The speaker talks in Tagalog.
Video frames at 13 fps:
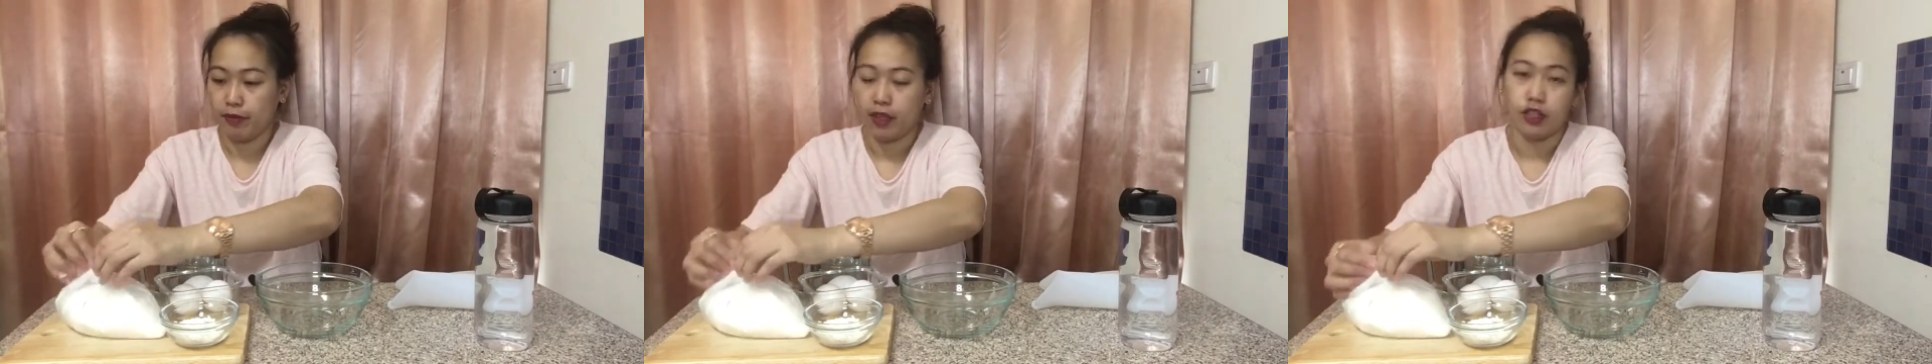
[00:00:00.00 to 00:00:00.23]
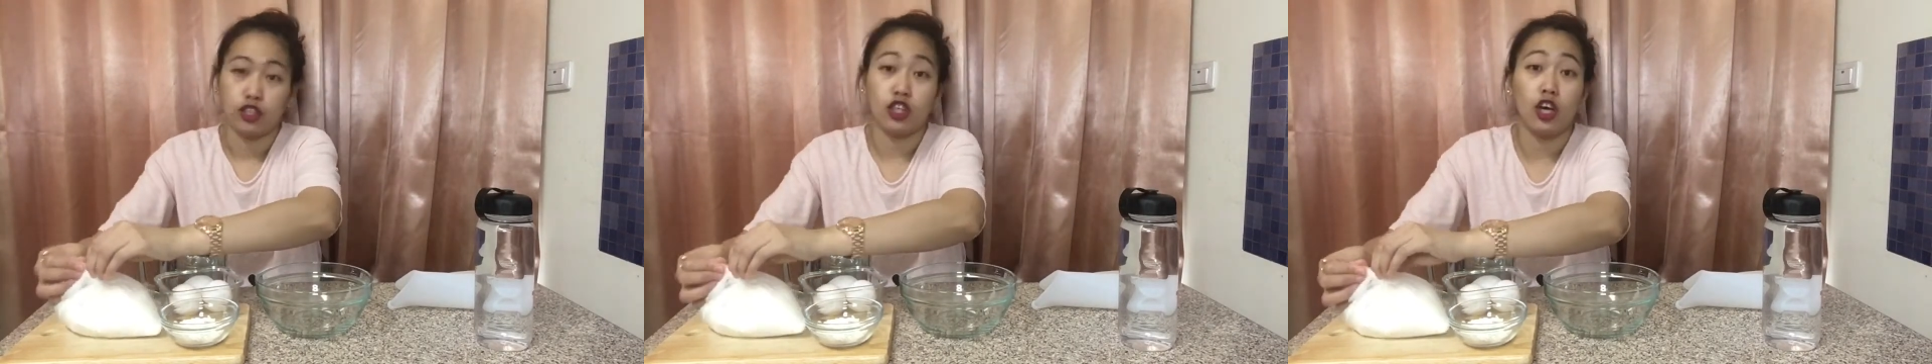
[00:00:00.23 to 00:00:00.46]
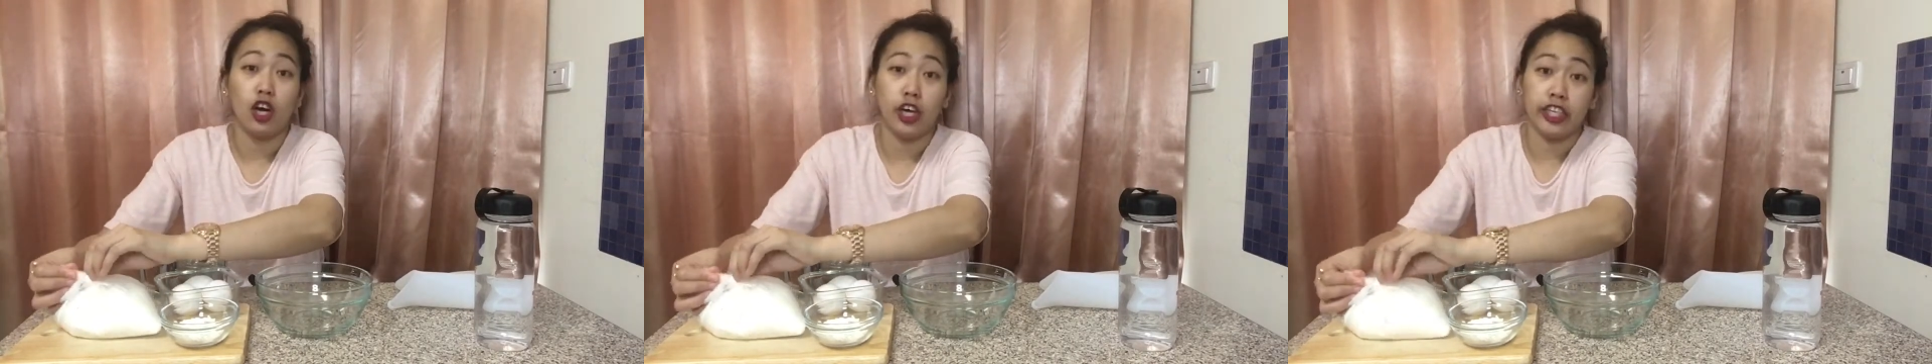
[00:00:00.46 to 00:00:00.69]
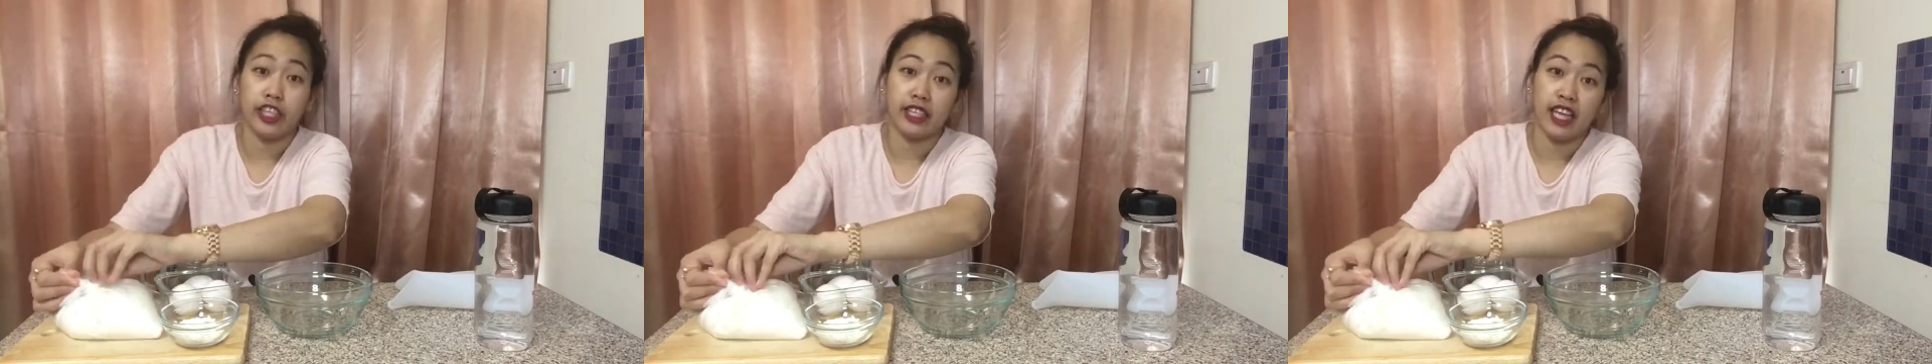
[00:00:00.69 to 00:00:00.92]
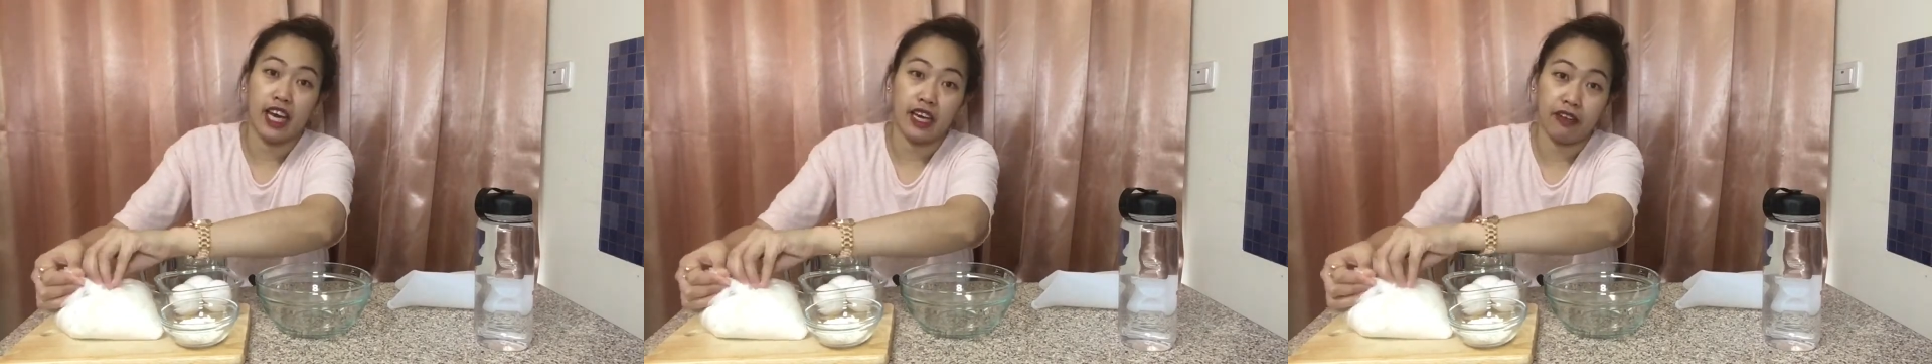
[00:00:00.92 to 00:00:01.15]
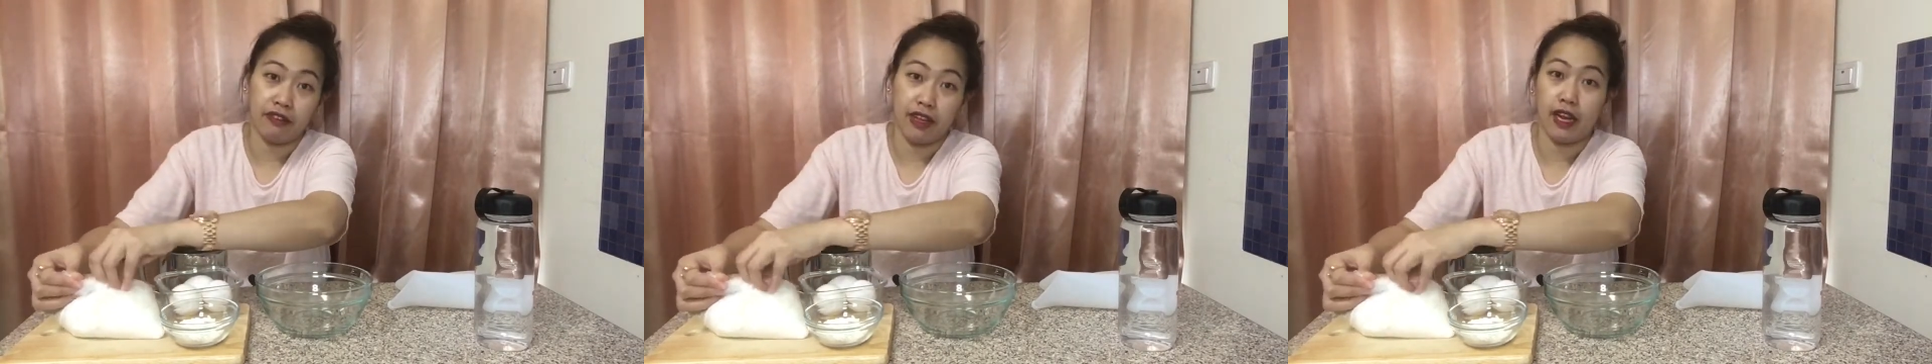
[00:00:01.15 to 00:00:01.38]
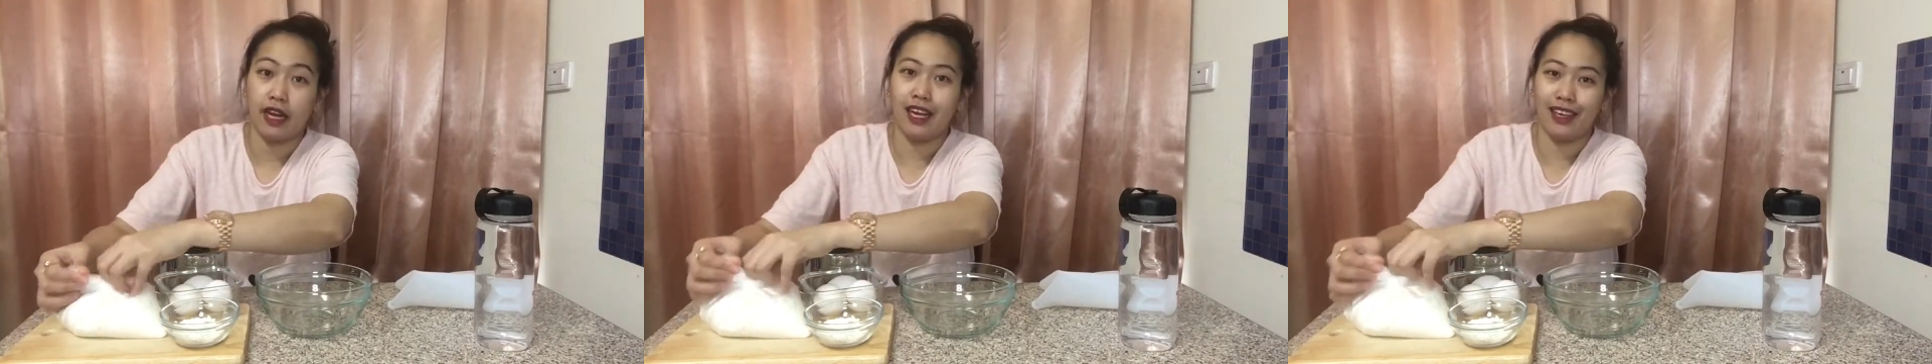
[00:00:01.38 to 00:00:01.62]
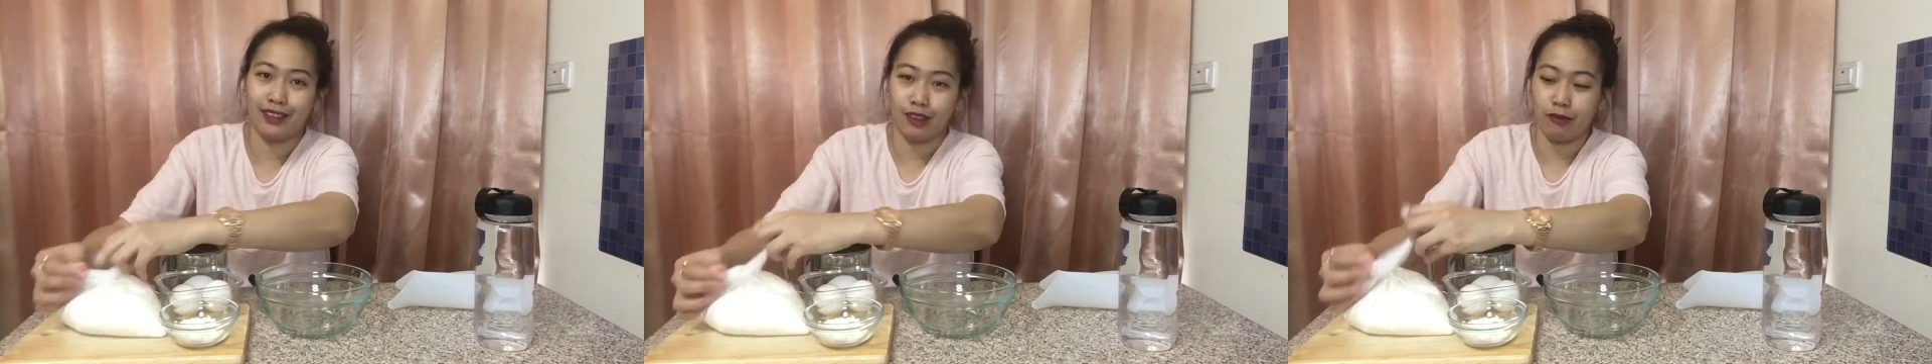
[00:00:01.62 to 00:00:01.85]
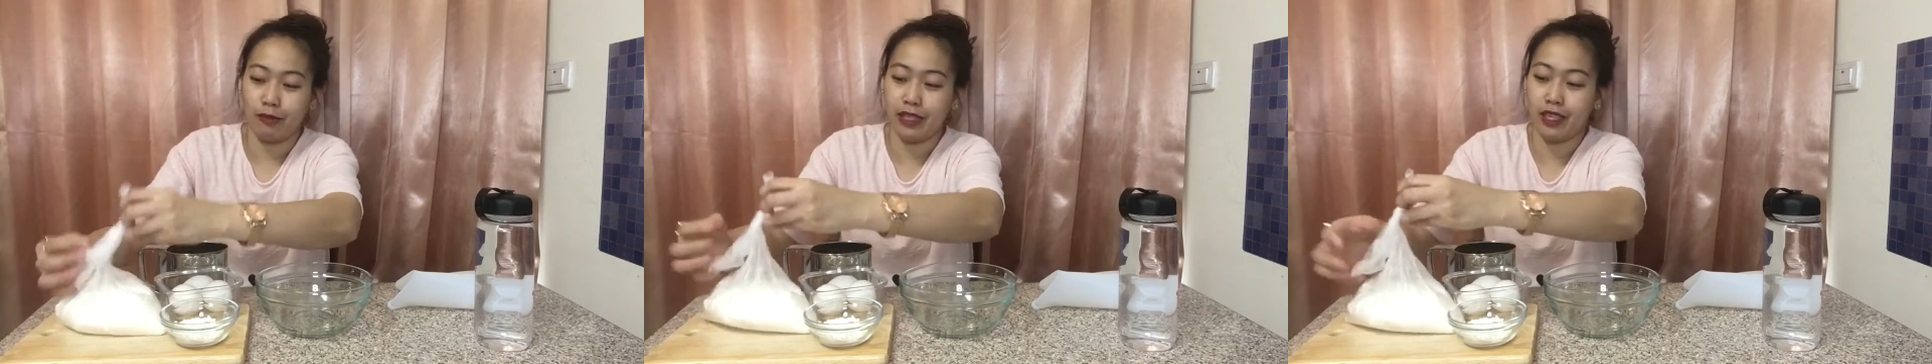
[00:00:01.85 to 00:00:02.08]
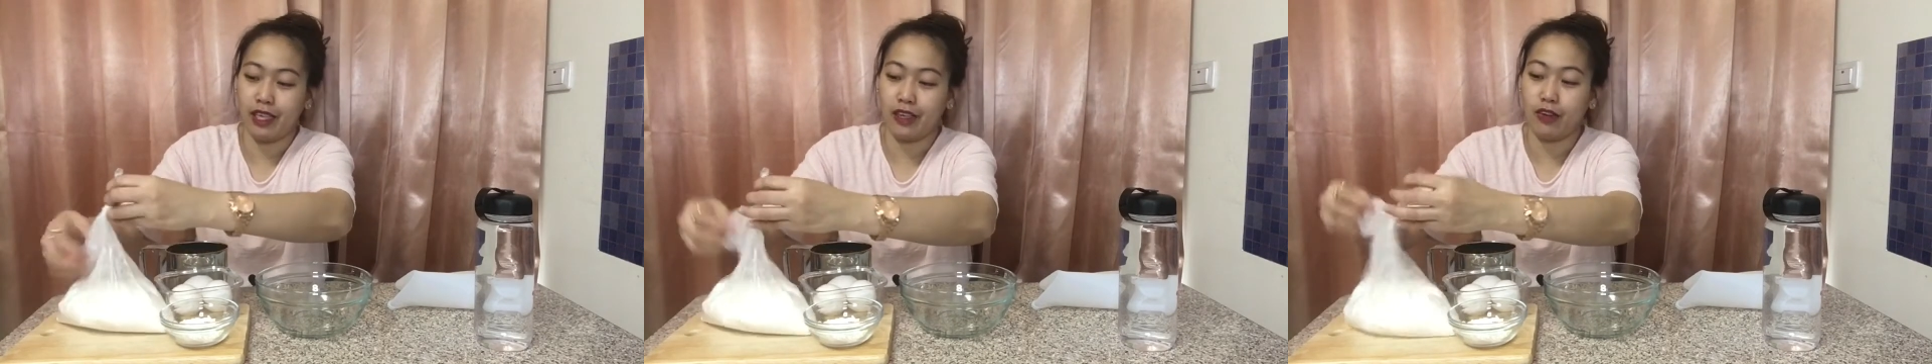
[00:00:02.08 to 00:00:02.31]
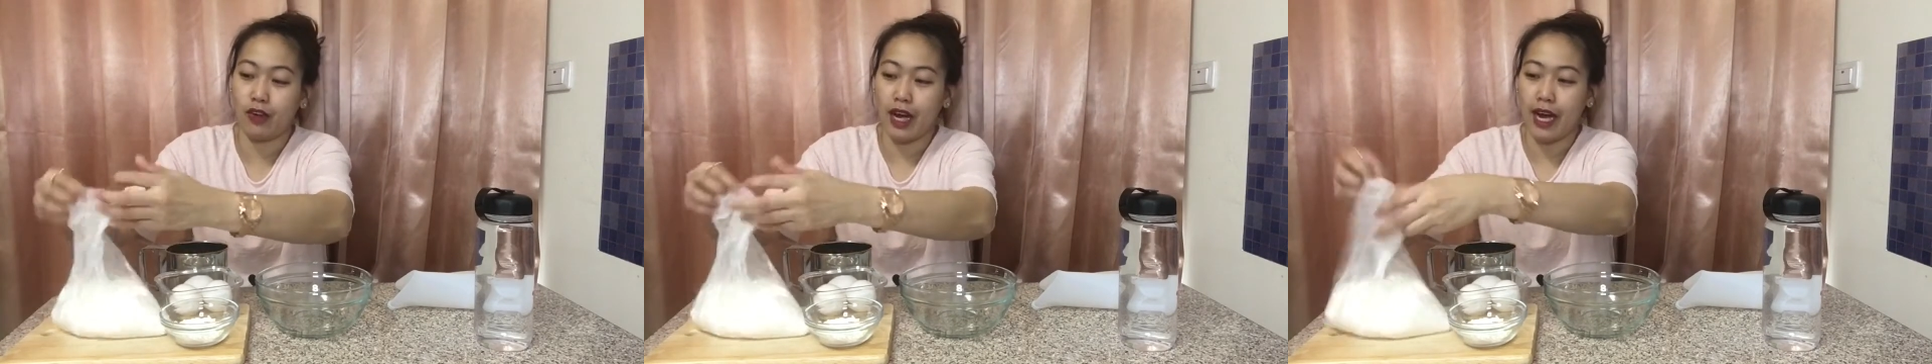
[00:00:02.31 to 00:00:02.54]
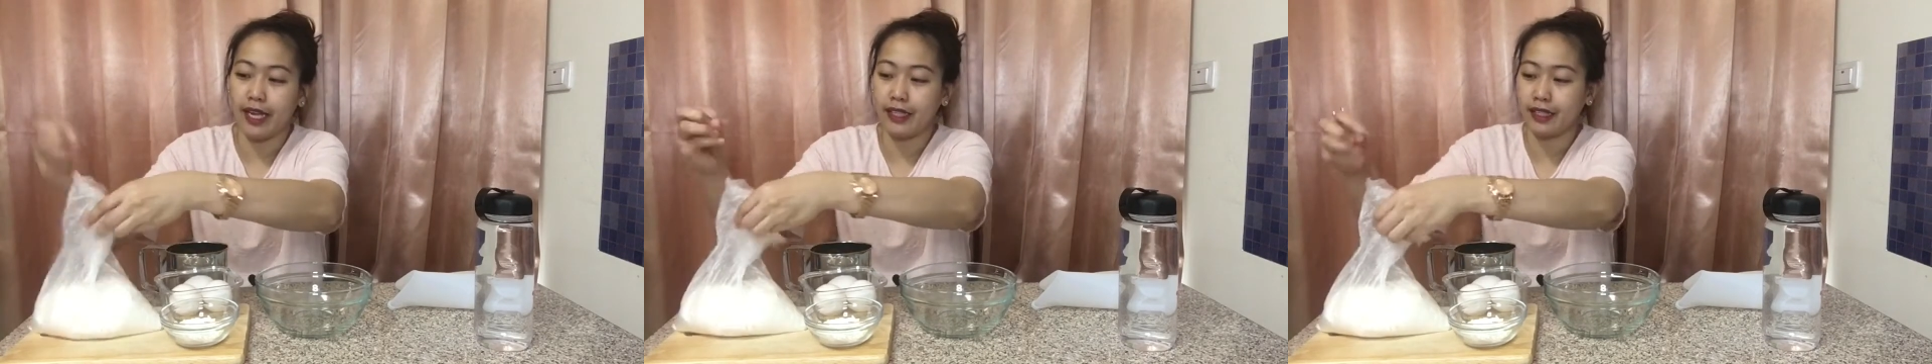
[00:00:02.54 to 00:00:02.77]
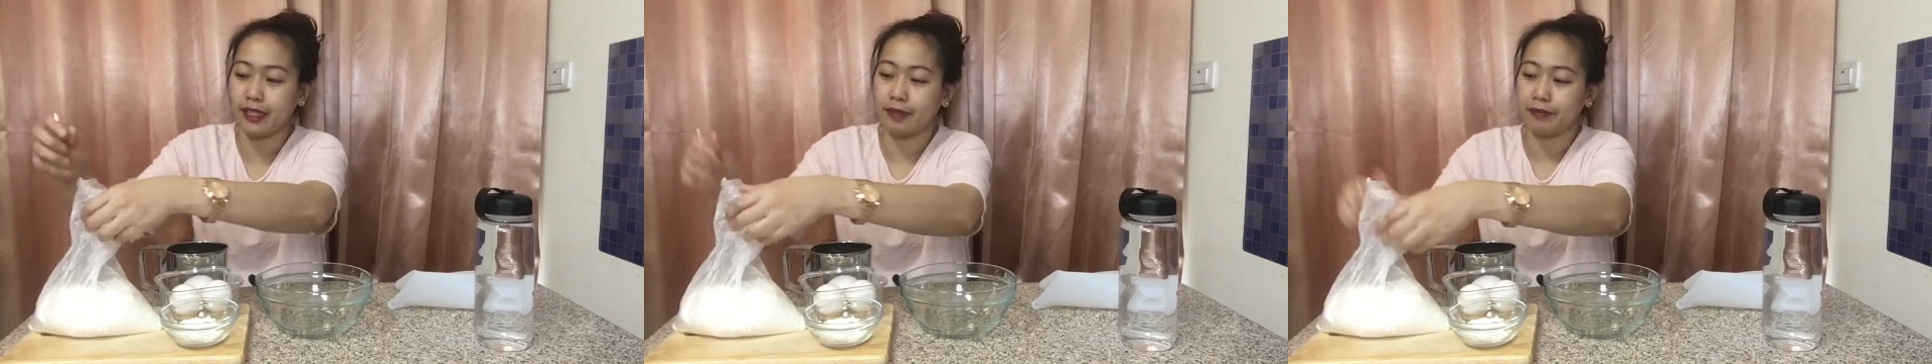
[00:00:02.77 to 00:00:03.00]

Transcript: So, ordinary flour lang itong binili ko, guys.